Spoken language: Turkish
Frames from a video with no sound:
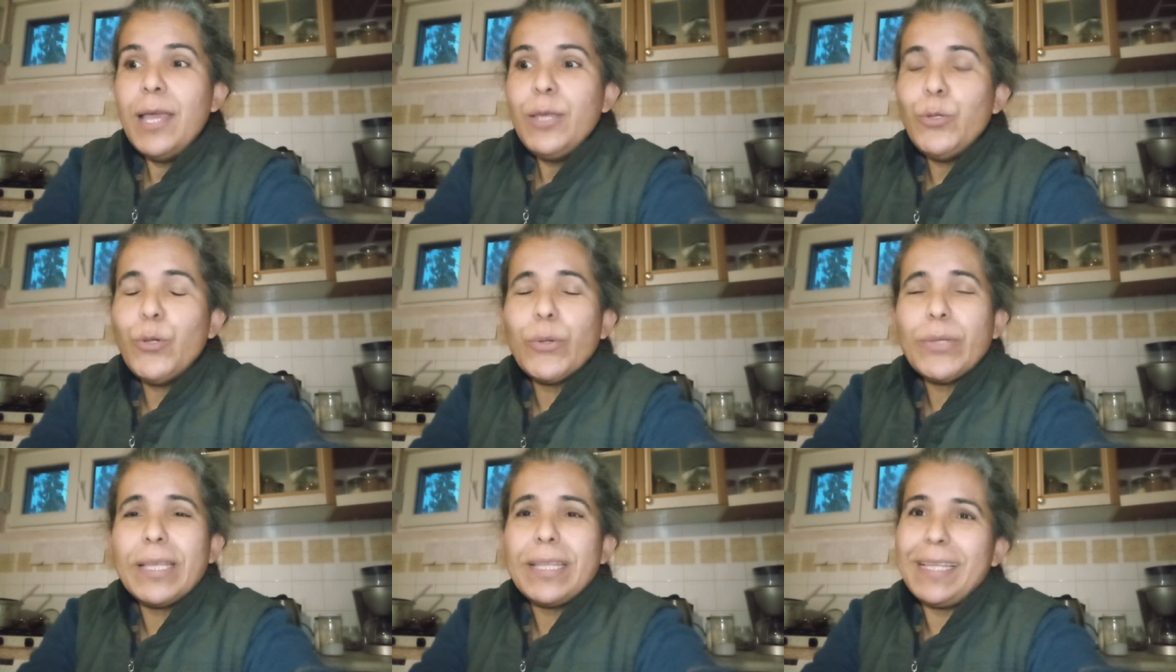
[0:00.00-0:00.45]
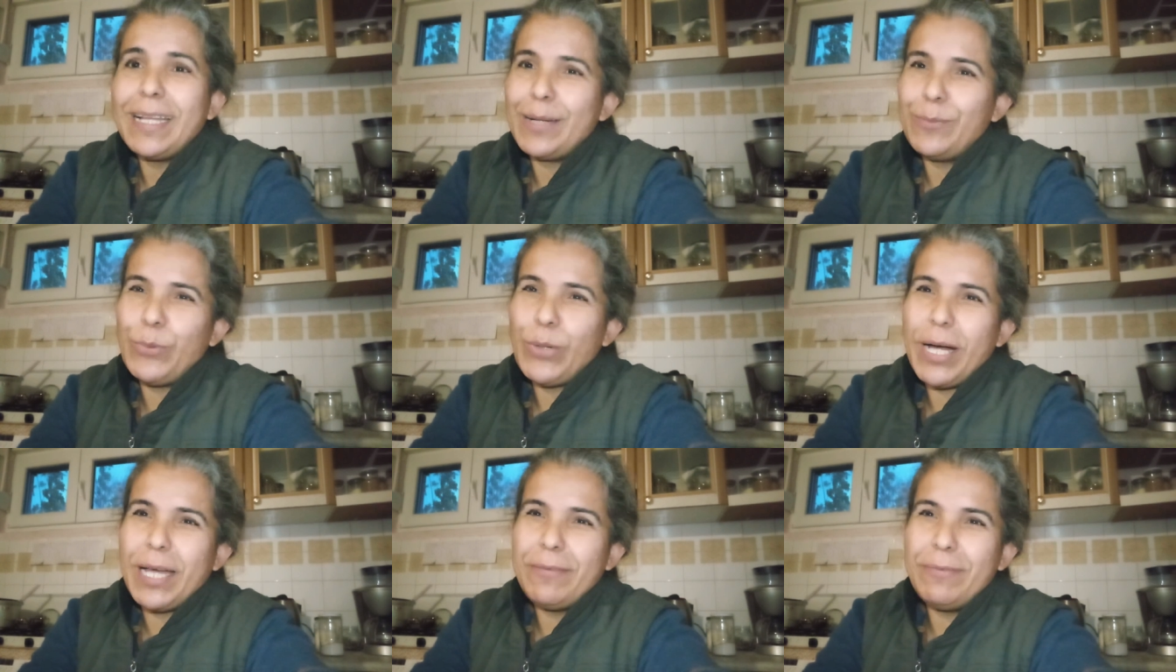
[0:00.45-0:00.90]
Yok
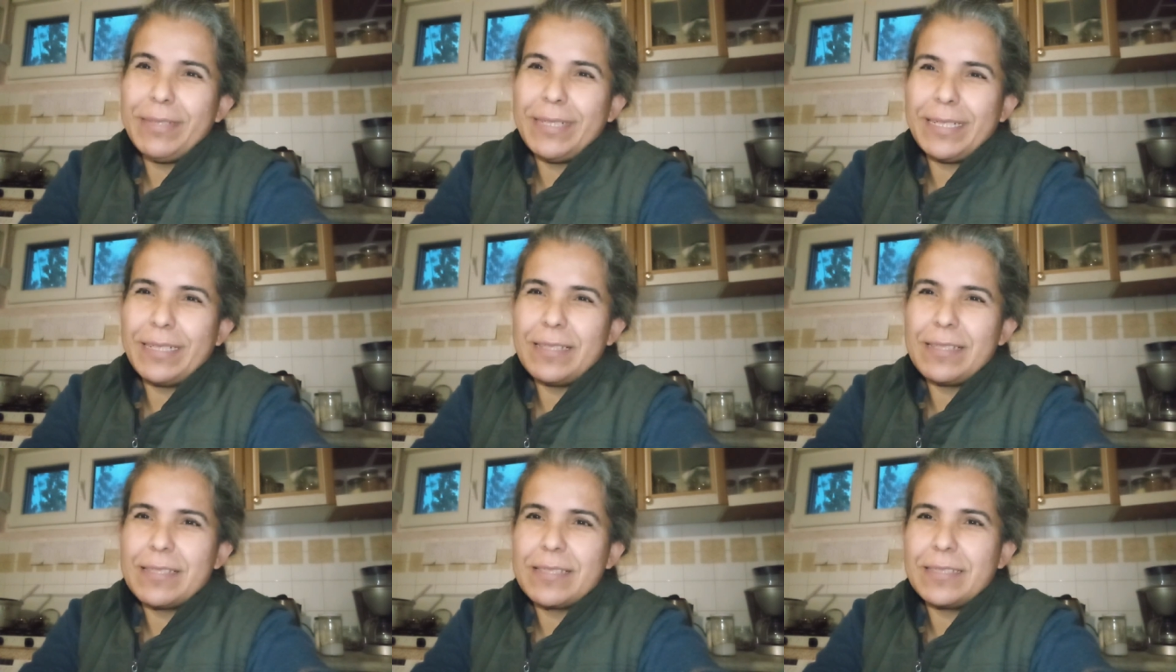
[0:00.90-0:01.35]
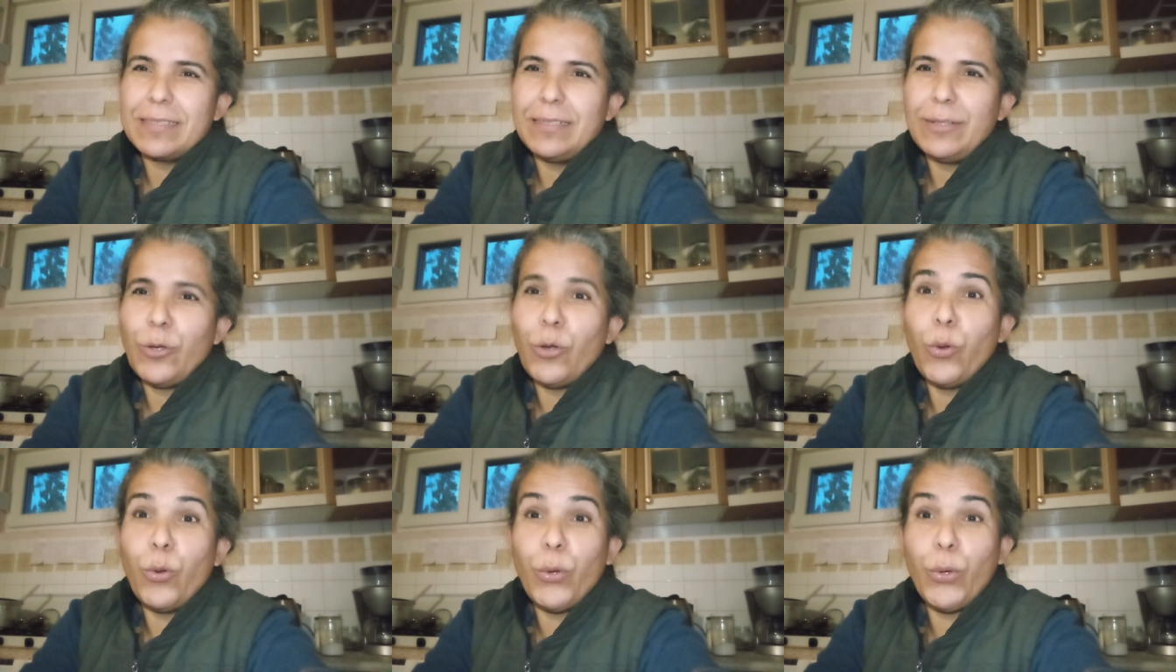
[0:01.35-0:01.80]
dediler bu ayva rakısı.
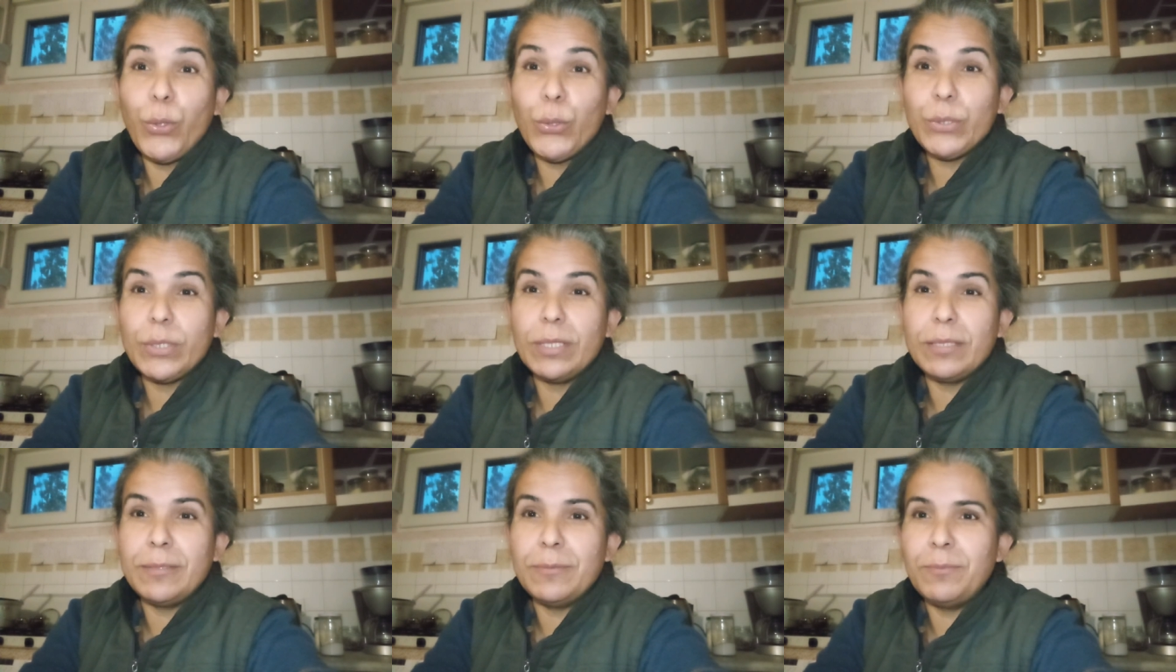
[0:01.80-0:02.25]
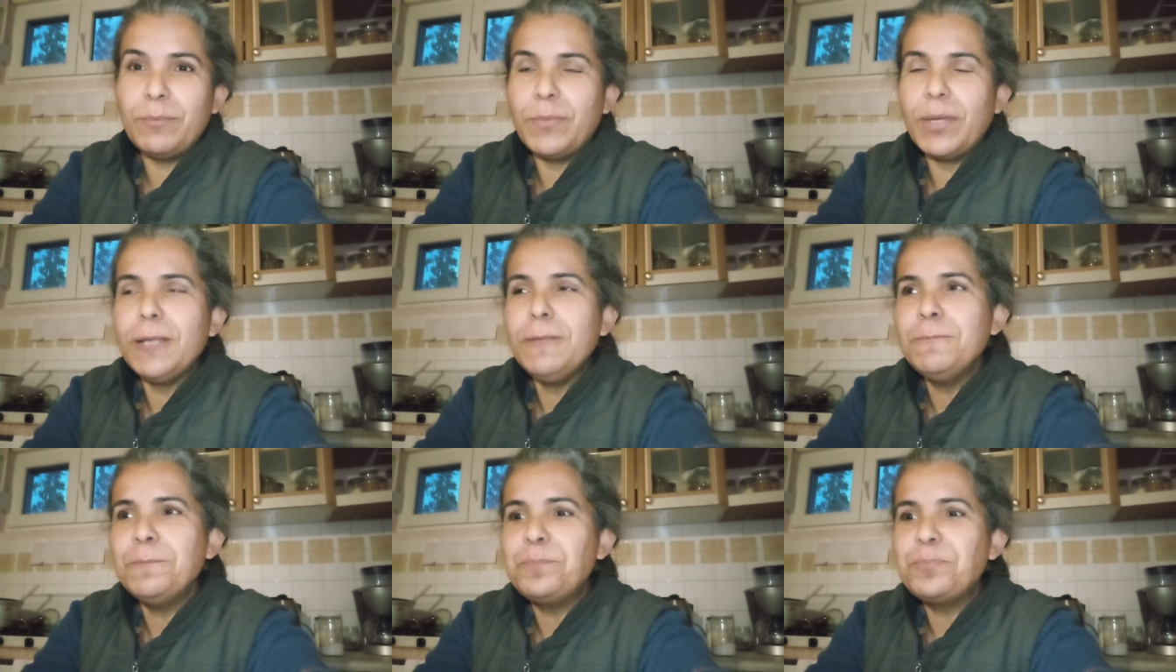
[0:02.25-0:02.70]
Oh dedim
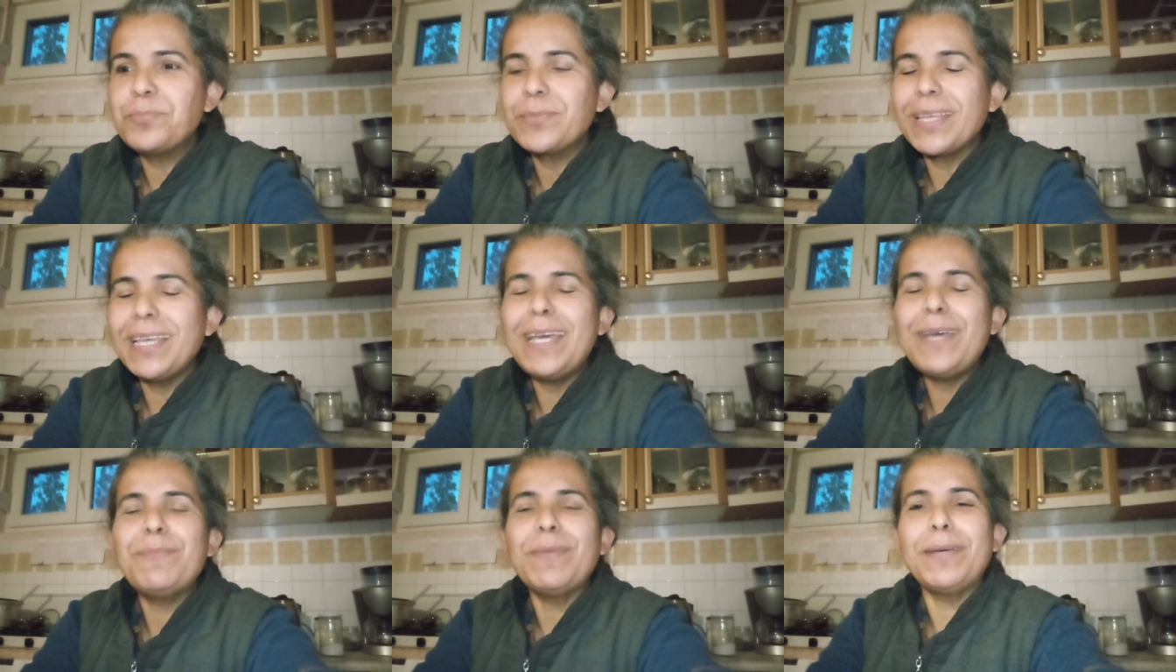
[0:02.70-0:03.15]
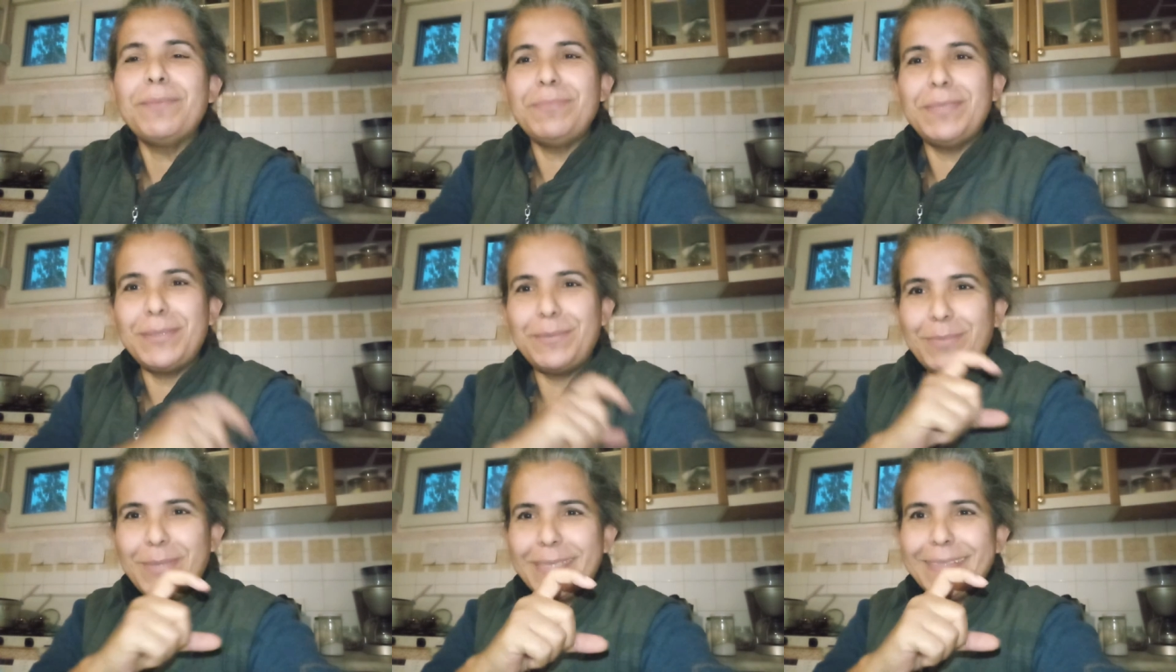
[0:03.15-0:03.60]
ben. Hemen
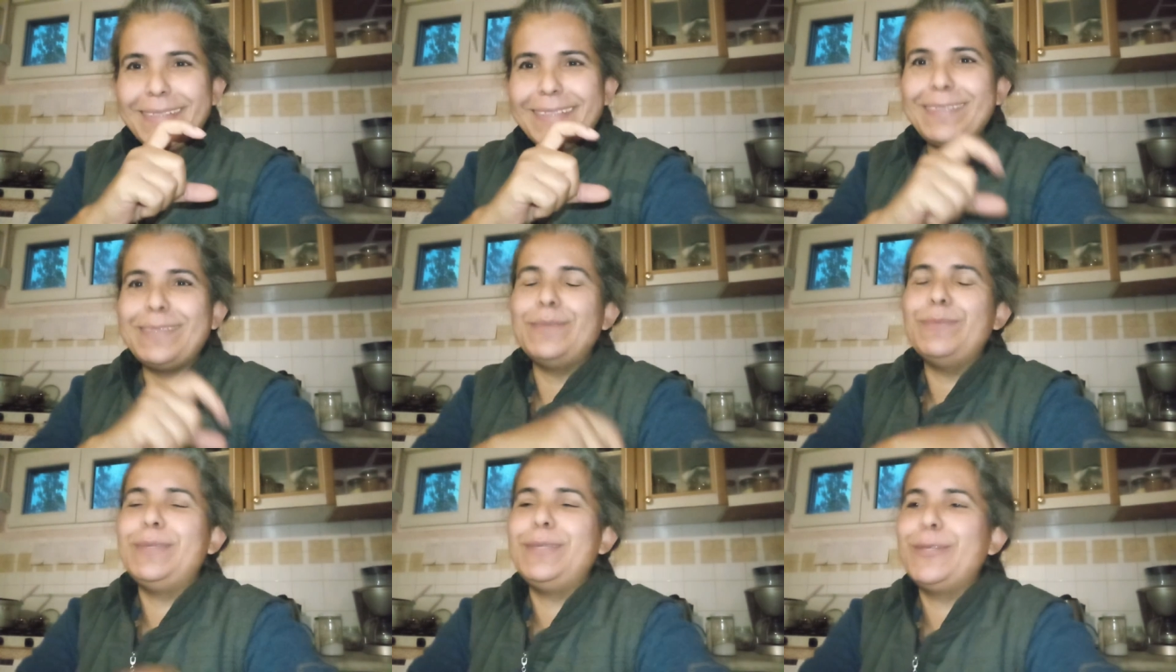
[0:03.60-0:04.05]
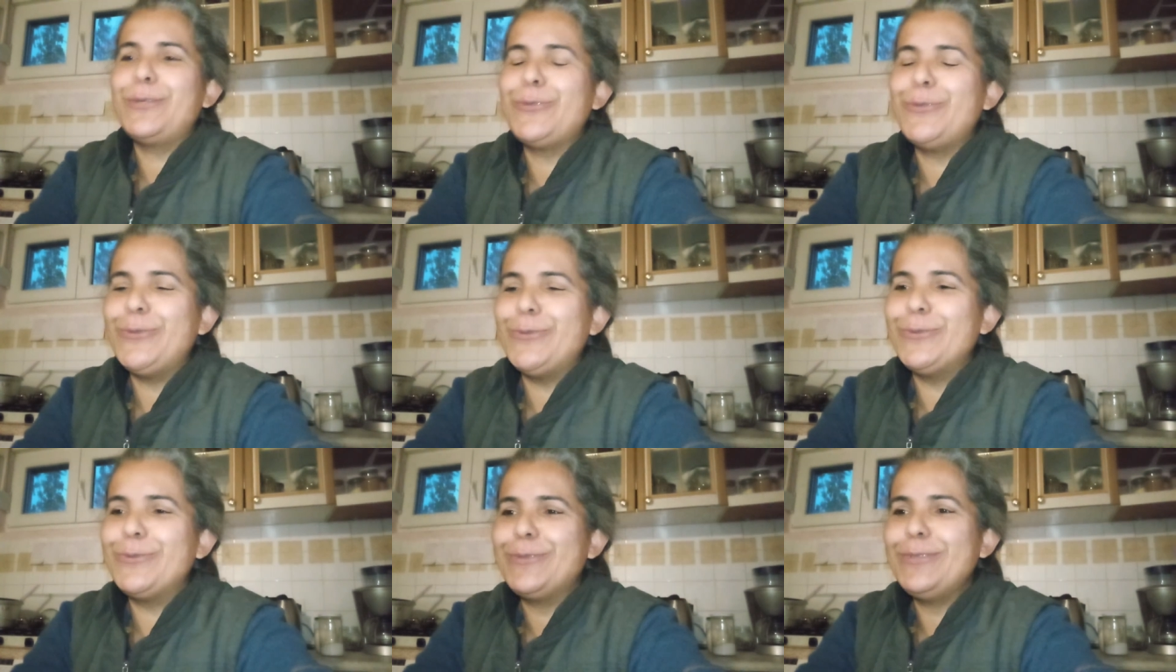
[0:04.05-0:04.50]
bir bardak tabii ki
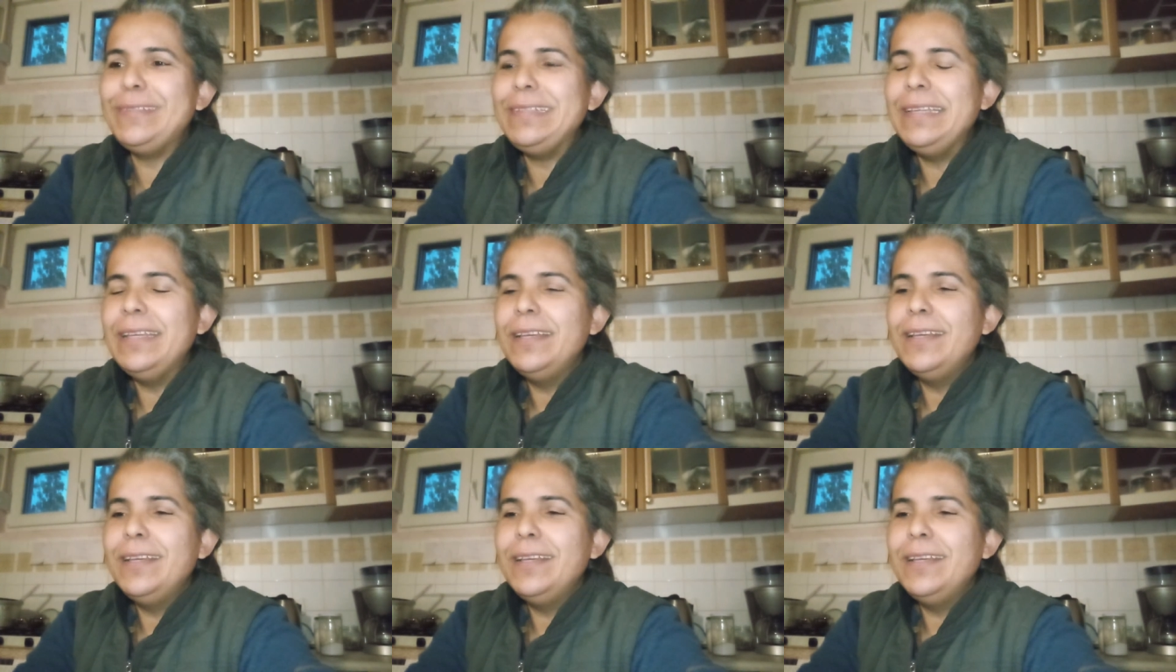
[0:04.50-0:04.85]
kondu.